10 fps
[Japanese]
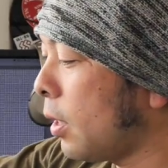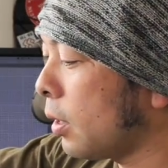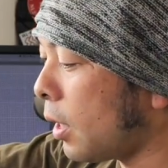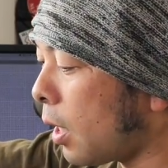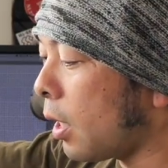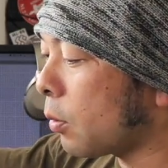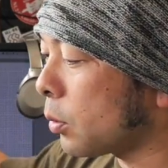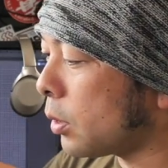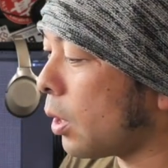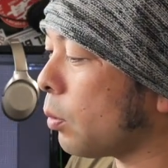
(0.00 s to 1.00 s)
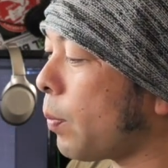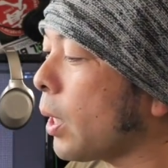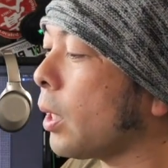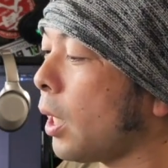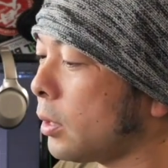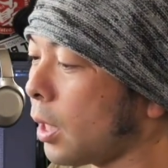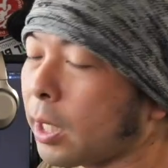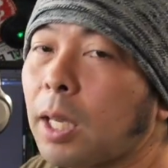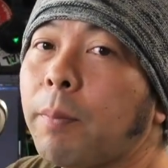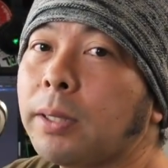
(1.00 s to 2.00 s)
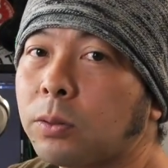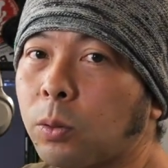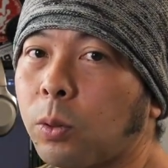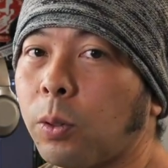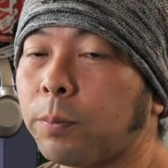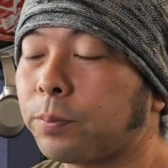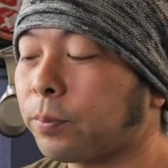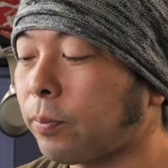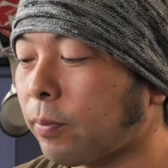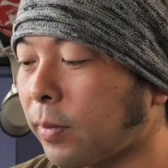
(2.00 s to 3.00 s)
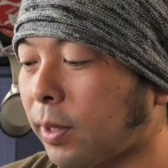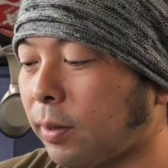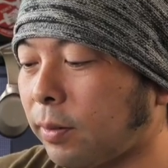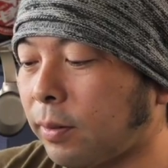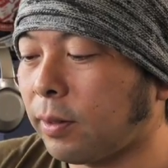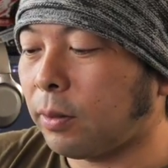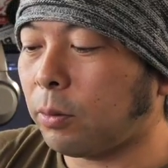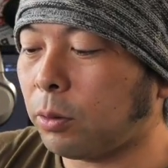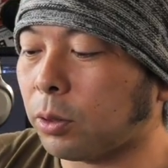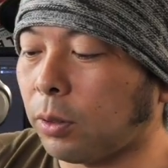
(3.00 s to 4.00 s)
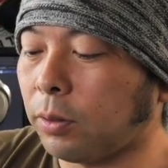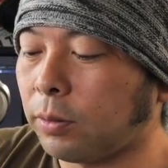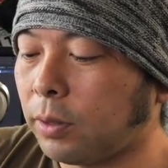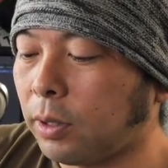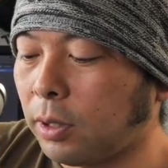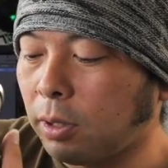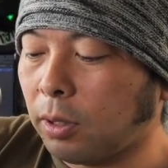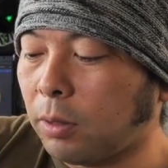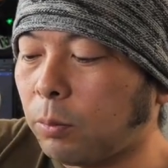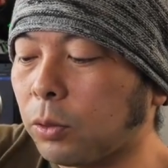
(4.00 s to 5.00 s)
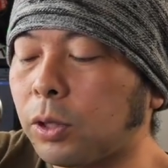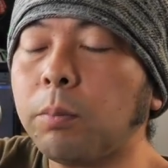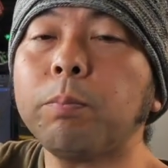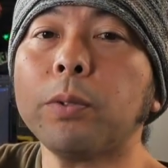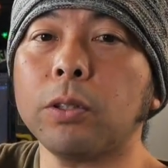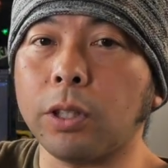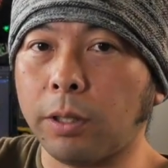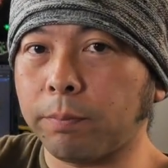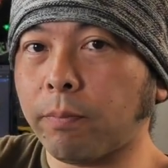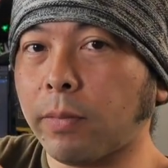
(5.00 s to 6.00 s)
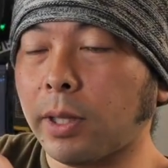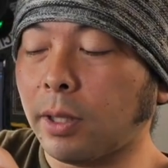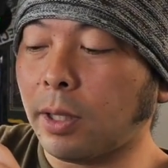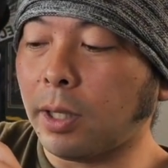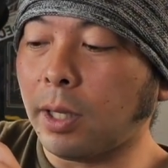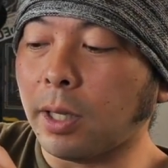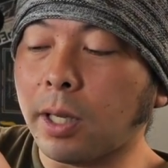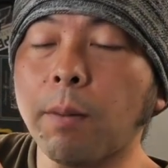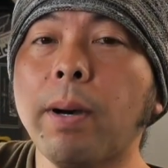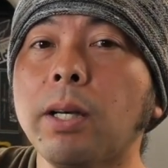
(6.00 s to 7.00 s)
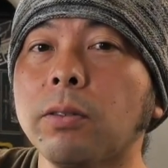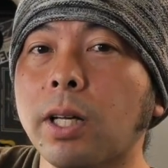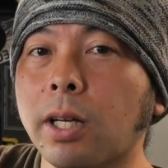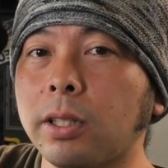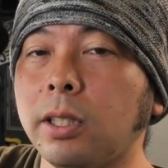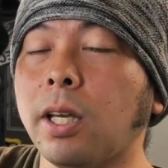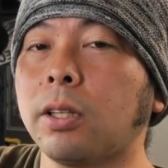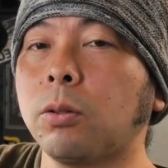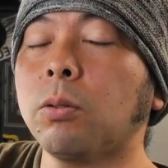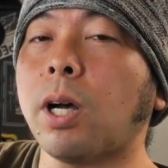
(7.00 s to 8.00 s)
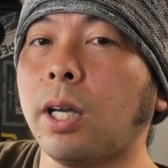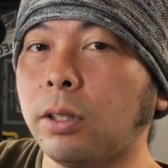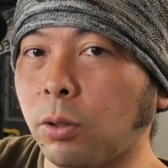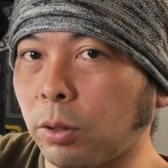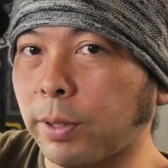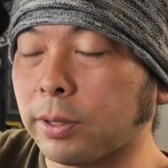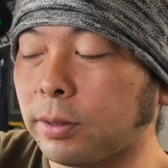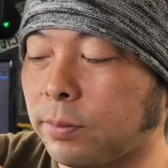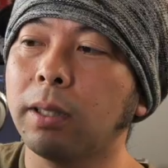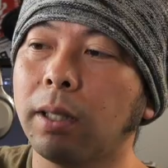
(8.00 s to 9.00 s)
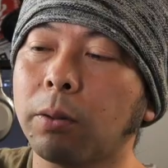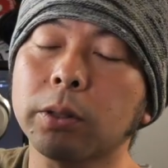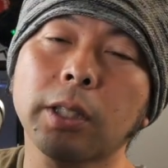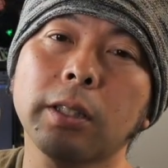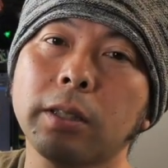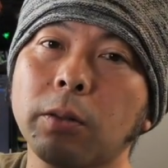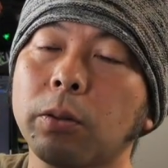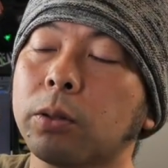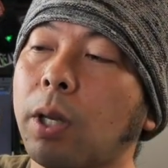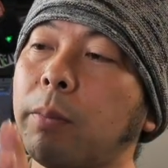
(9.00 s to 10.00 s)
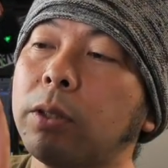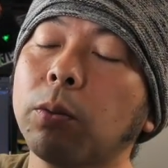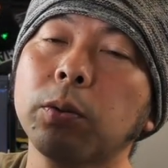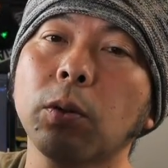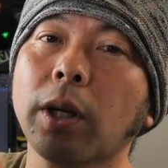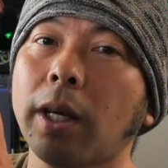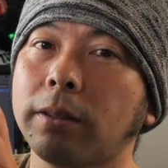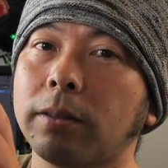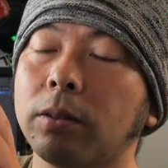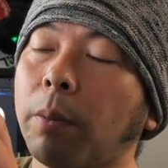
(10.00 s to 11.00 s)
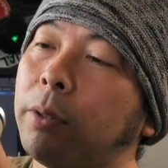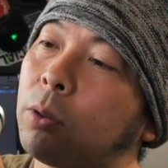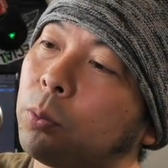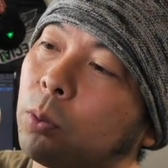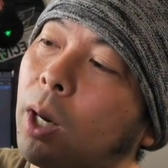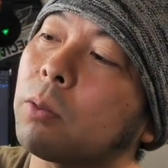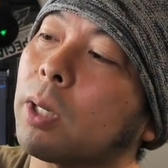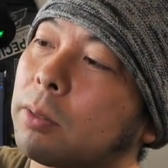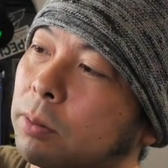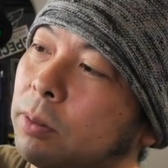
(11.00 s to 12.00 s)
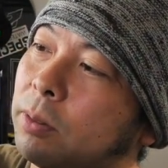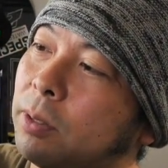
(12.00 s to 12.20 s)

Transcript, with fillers: うでこちらのパッケージ開けますとよいしょもうシンプルに、えー、カバーの中にヘッドホンが入っております、えー、こちらですねこのセミソフトケースセミソフトハードケース